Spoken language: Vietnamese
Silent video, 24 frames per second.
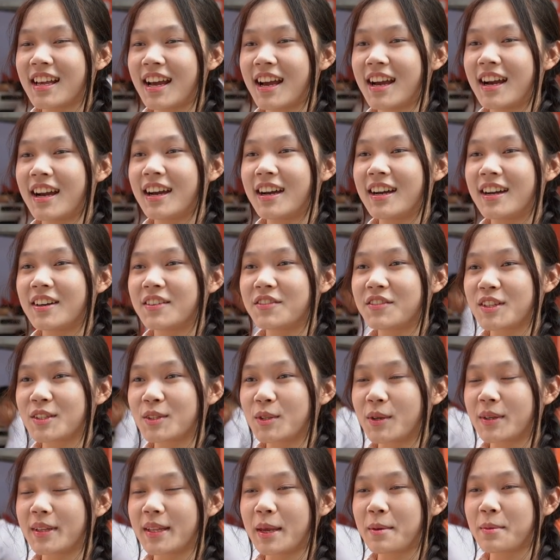Dạ, vừa
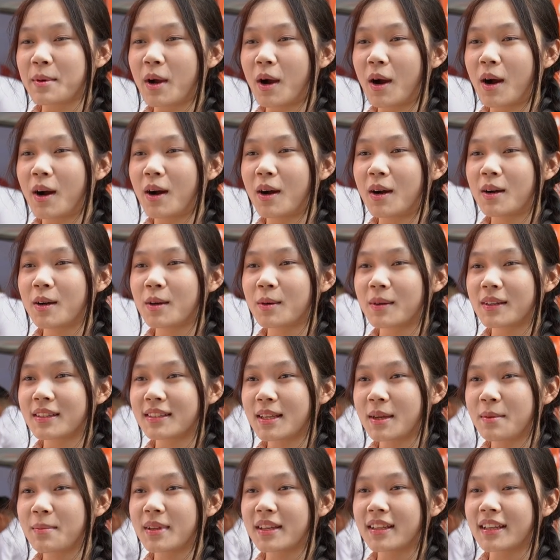rồi thì em có
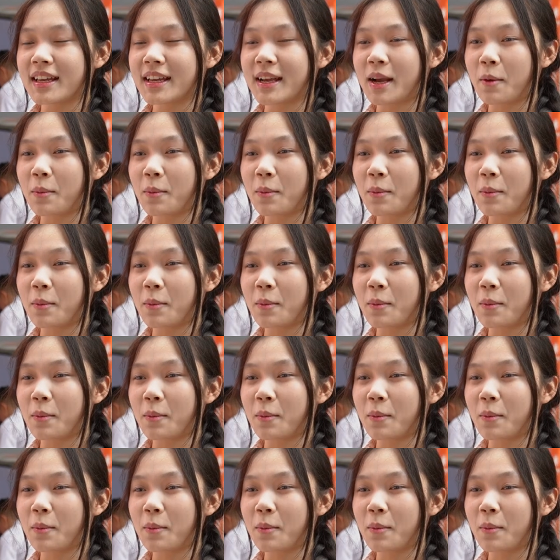quan tâm đến ngành